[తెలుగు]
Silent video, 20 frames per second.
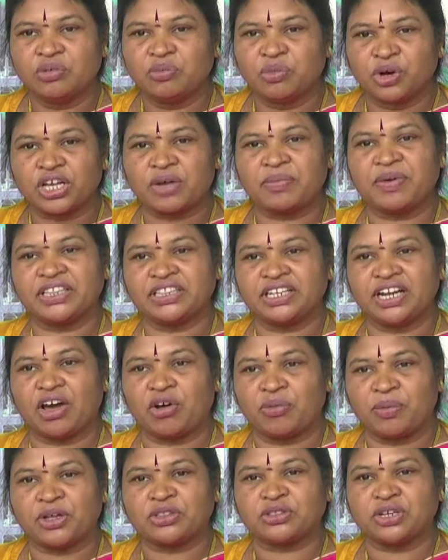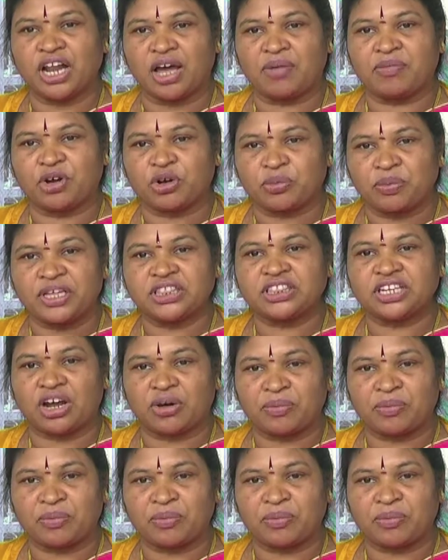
ముఖ్యమంత్రిని అవ్వబోతున్నాం ముఖ్యమంత్రిని